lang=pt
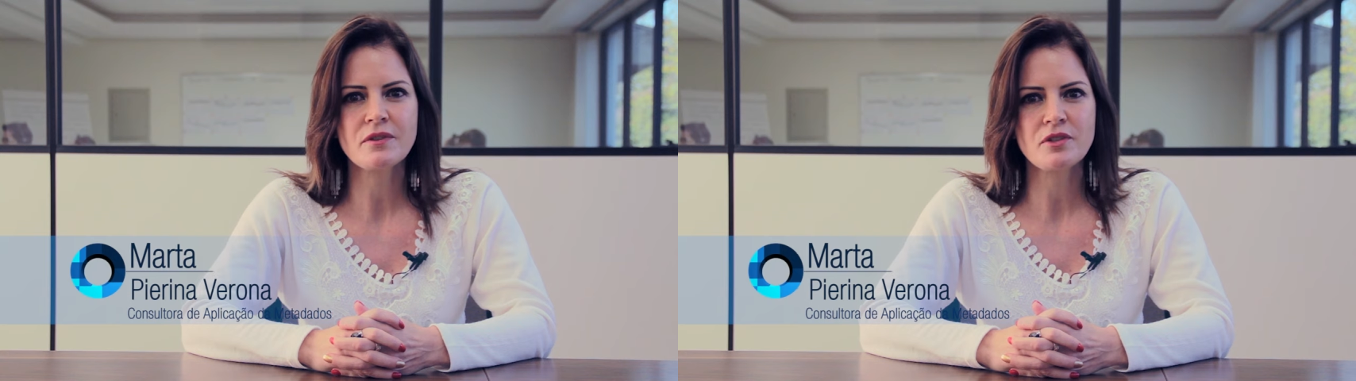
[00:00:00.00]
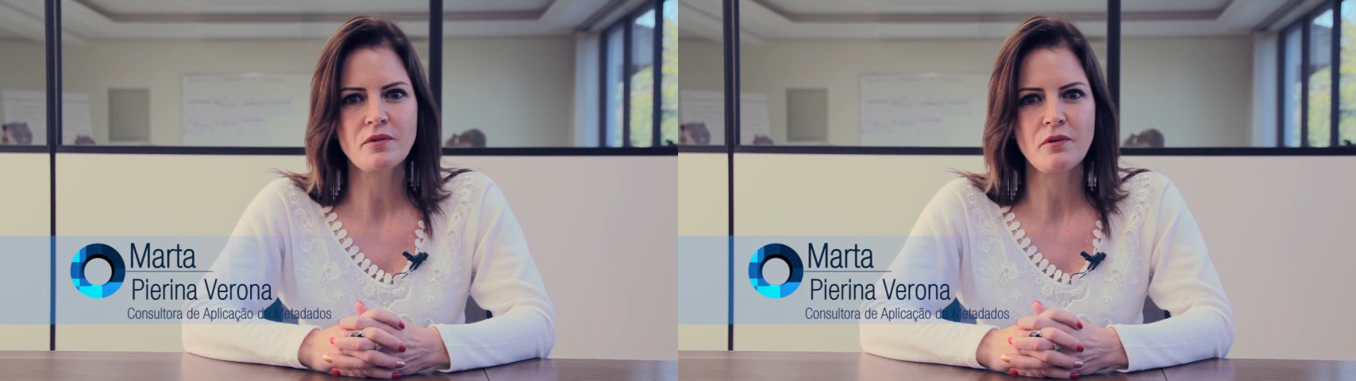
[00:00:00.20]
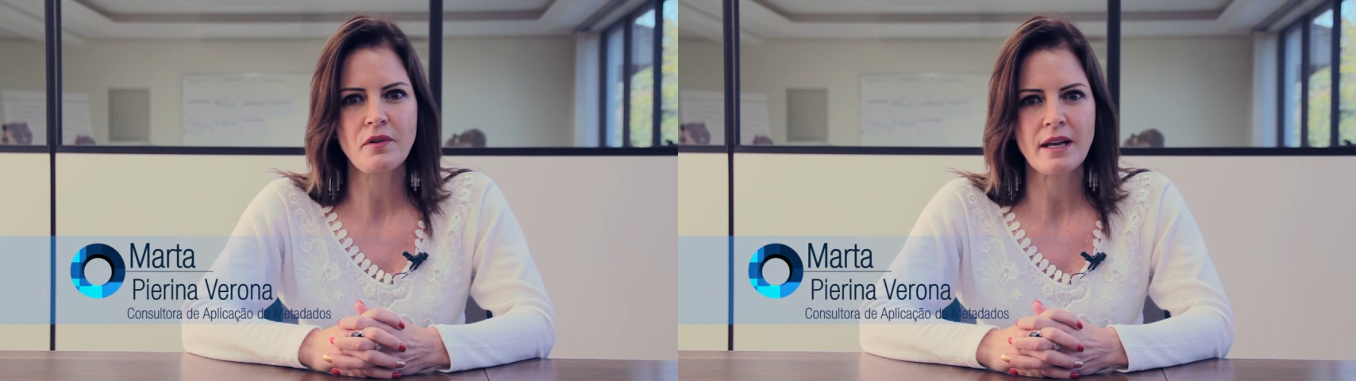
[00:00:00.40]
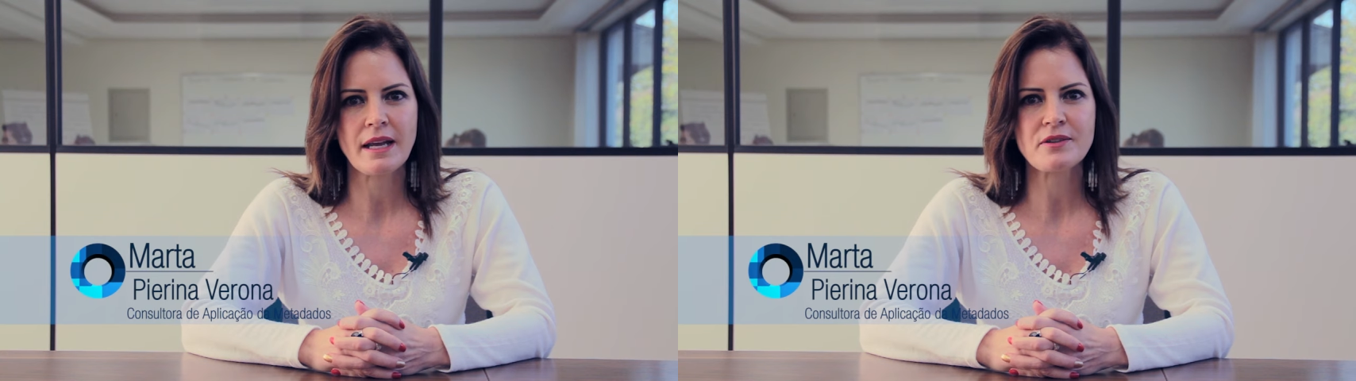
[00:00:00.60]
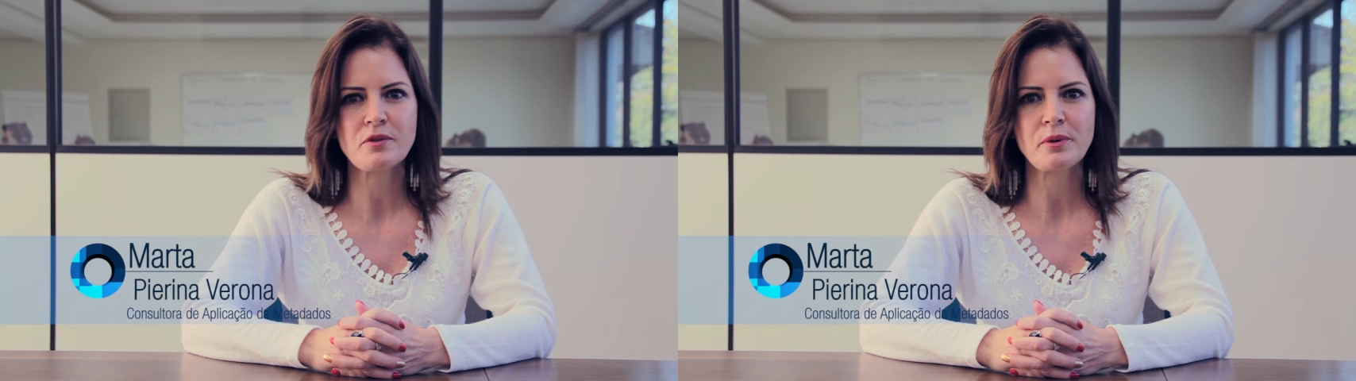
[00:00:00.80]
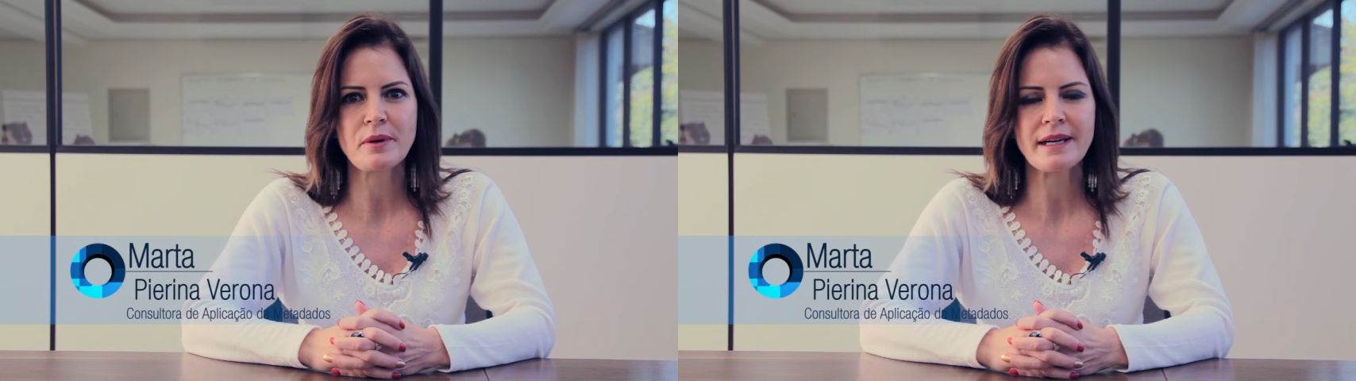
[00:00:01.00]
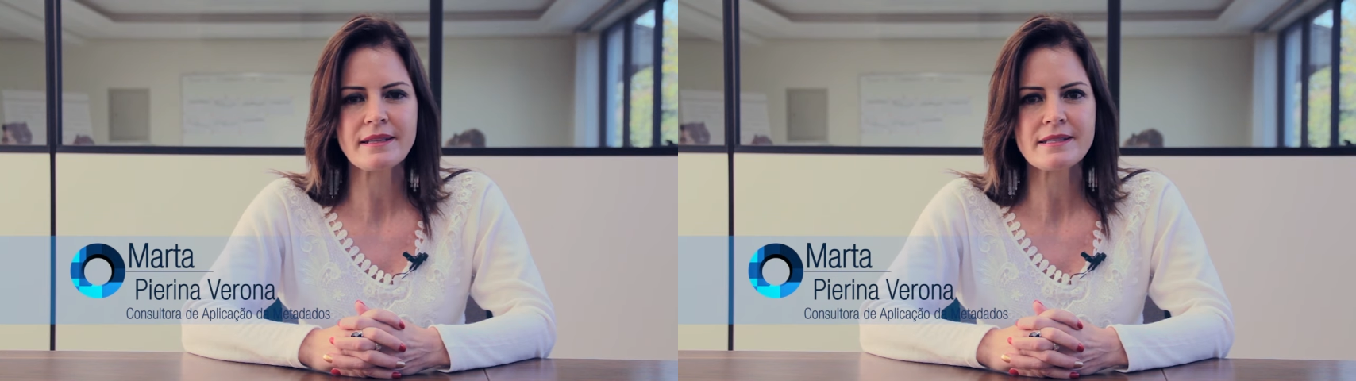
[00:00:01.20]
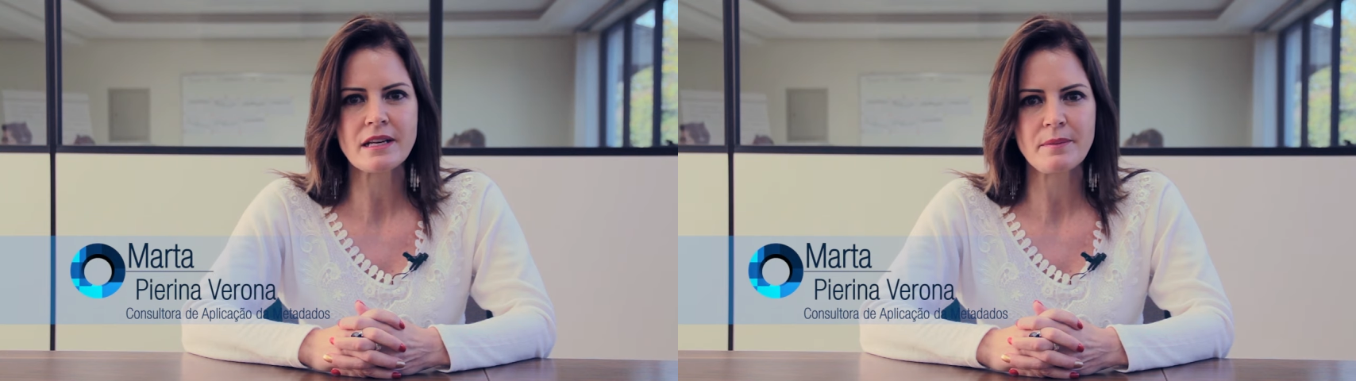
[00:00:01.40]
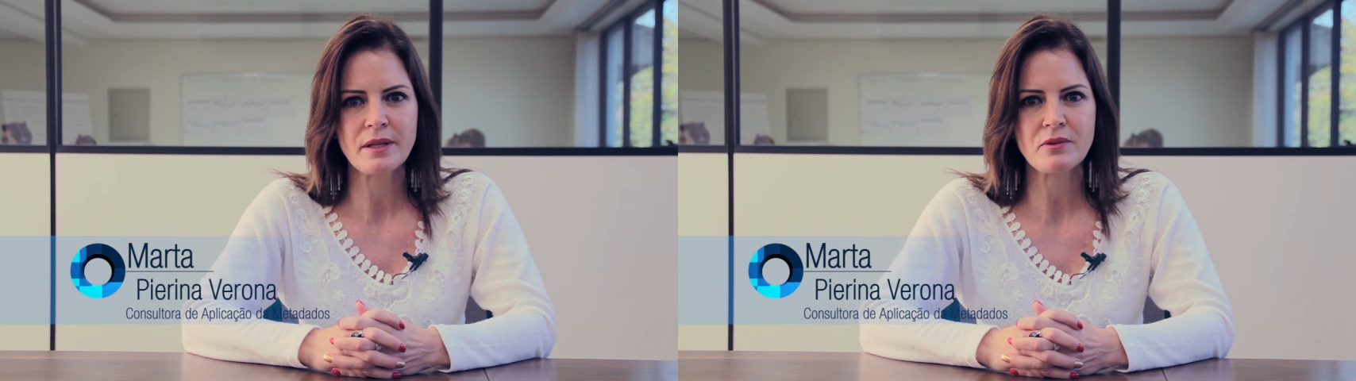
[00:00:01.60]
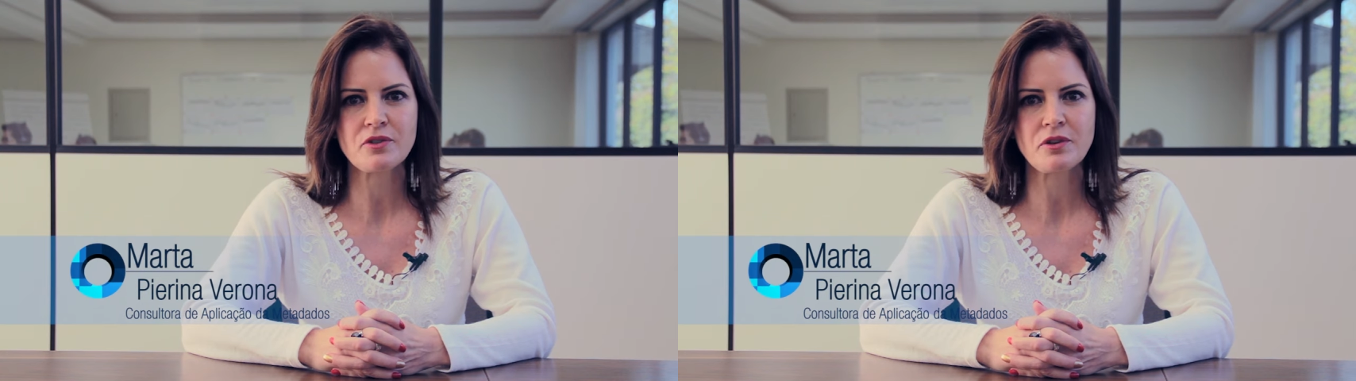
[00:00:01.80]
vídeo vou falar sobre o
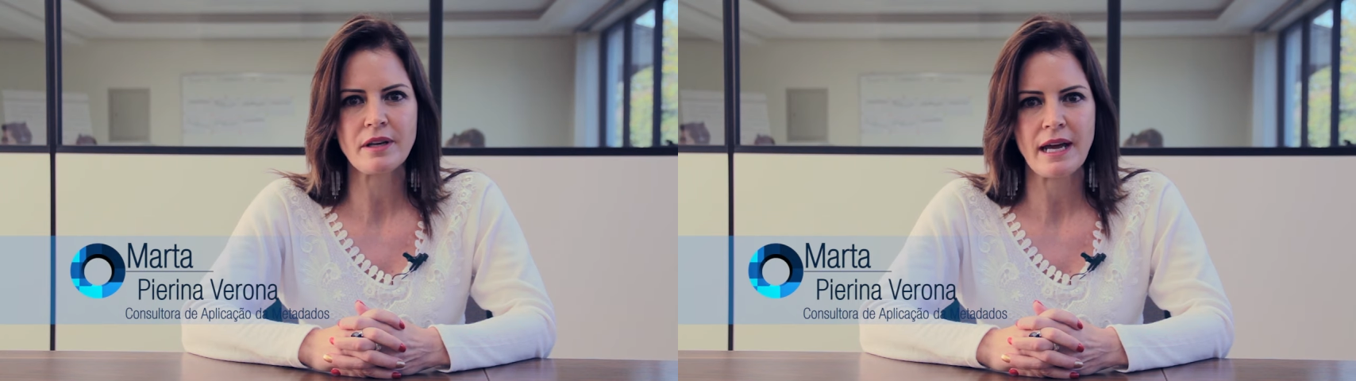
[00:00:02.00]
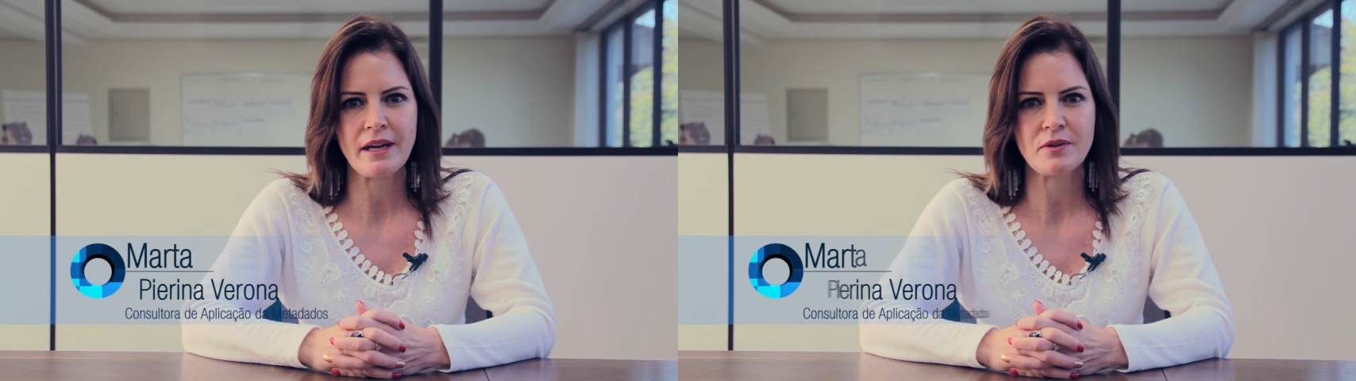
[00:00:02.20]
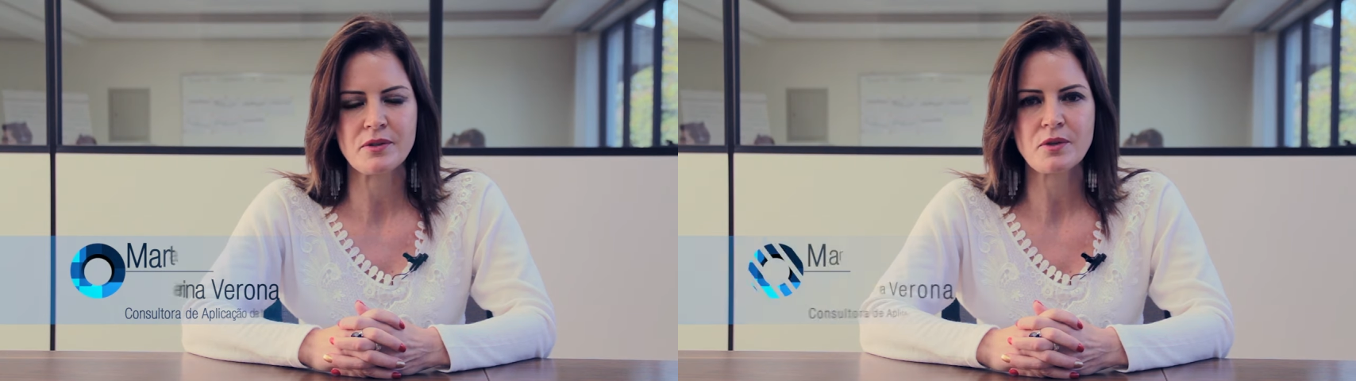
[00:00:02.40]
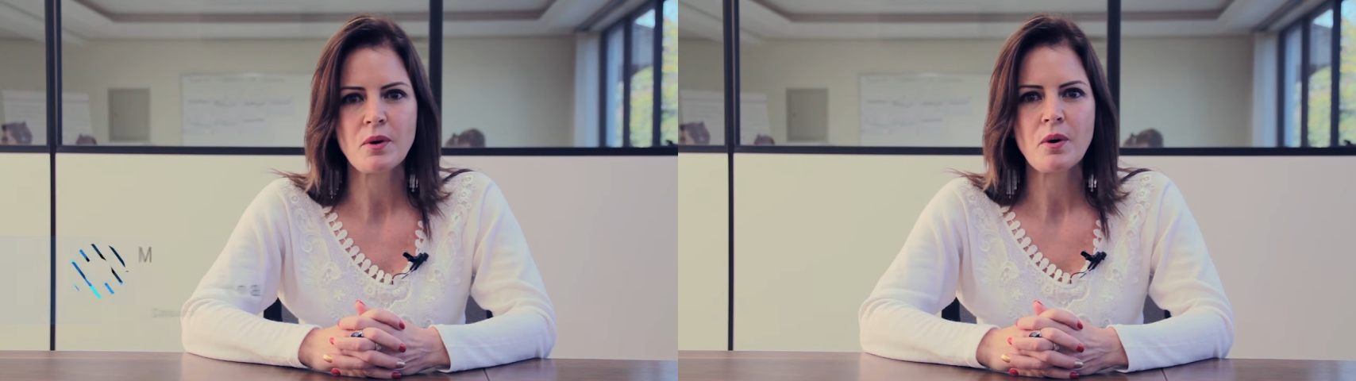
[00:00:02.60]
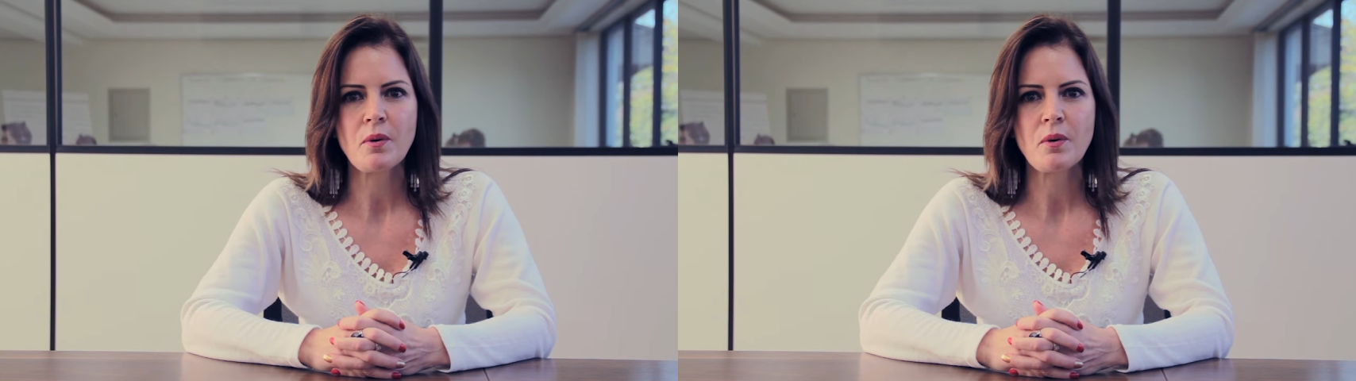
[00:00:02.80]
cadastramento de horários.